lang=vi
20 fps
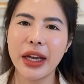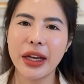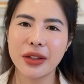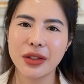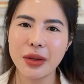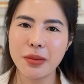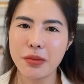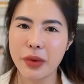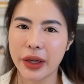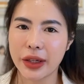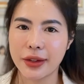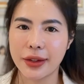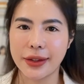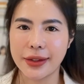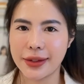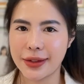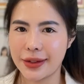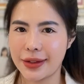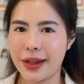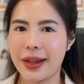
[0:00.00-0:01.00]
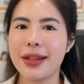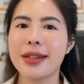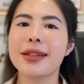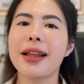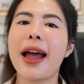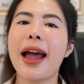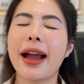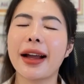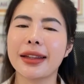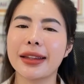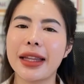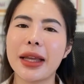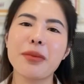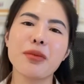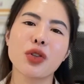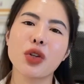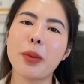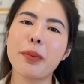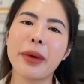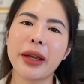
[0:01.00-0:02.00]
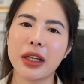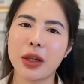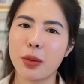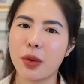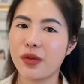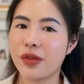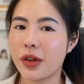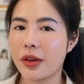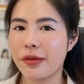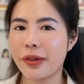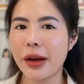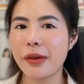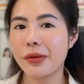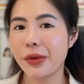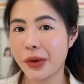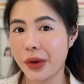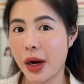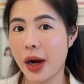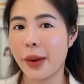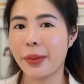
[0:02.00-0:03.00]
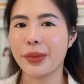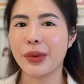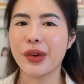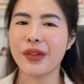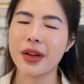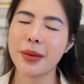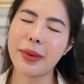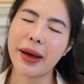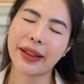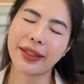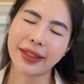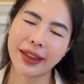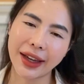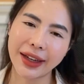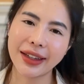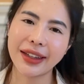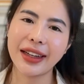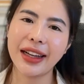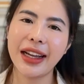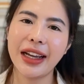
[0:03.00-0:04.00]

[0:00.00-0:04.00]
giúp mọi người dễ dàng tìm cho mình được một phương pháp phù hợp đối với bản thân,